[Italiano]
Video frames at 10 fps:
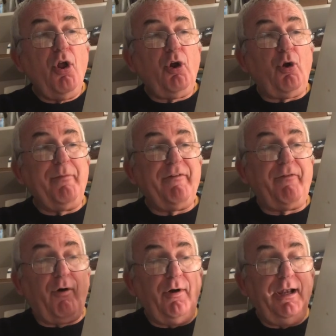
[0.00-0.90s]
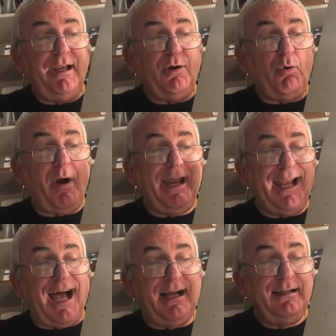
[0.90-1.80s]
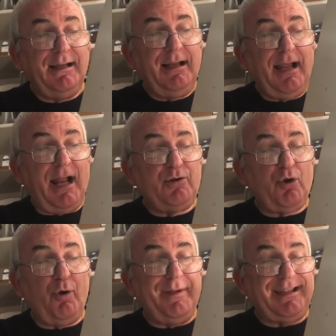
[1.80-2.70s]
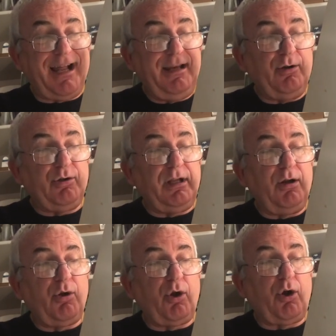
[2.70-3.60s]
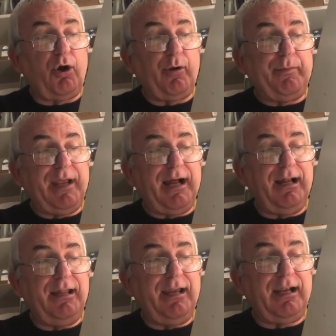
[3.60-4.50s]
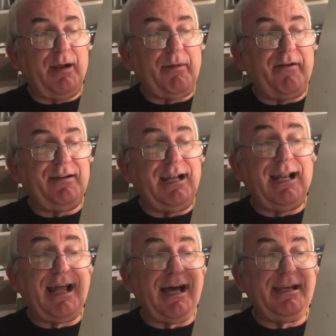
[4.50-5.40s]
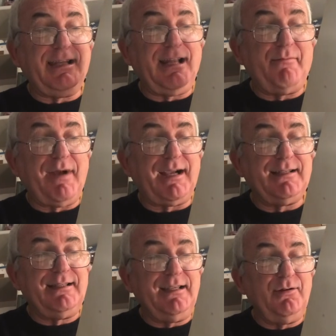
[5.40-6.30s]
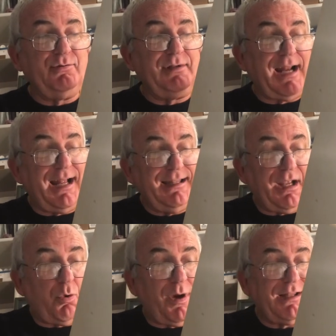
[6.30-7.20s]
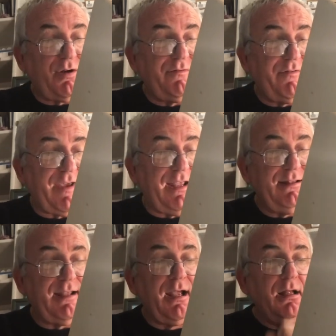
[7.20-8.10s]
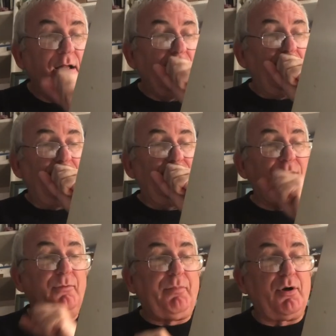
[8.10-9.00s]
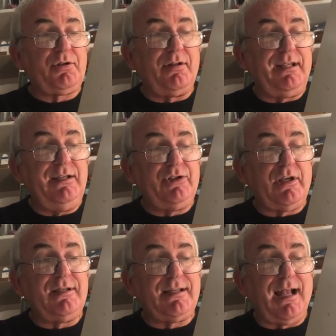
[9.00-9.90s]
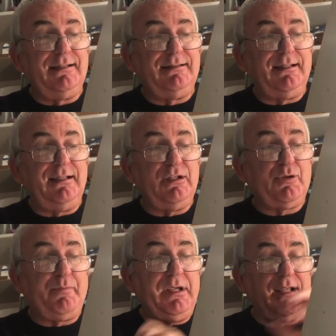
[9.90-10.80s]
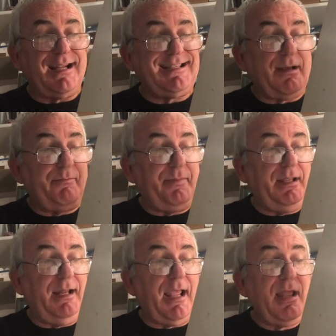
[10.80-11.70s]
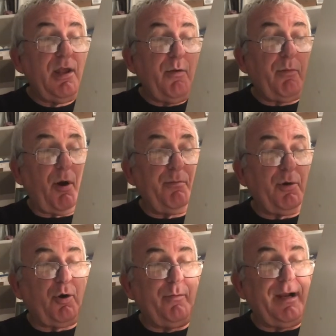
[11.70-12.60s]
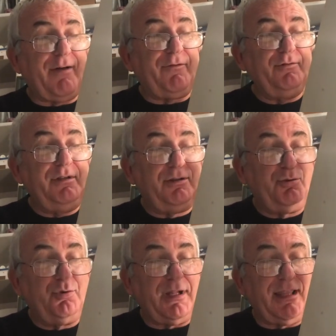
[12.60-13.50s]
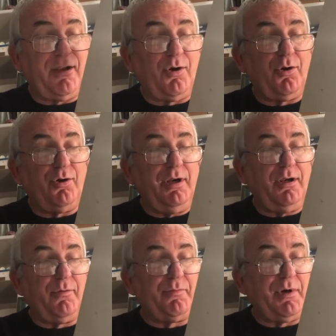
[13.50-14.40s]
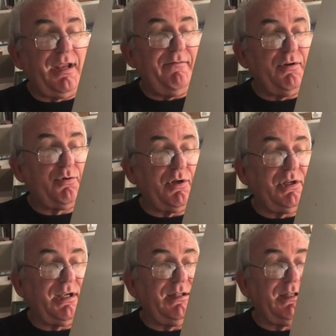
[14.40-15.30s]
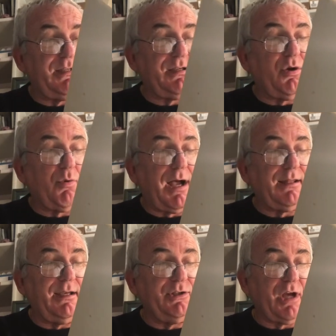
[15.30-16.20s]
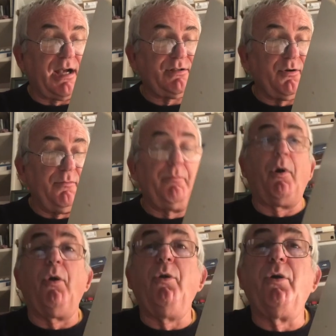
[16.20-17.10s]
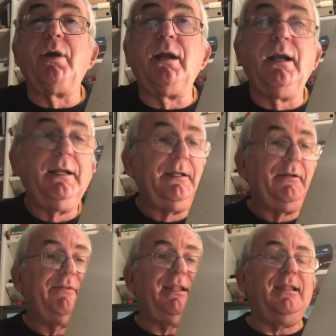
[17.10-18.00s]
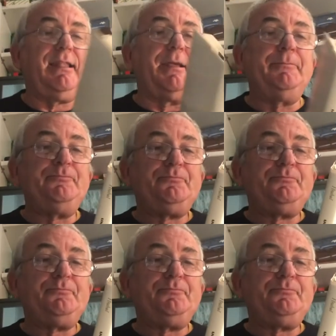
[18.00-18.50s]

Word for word: come folli qua e là e il suono metallico dei loro corpi e ali ricamava nell'aria del magazzino un grande quadro vivente composto di incensanti spire, zampille, proprio come la fonditura dei colori componeva i suoi giganteschi quadri Jackson Pollock. Vedete?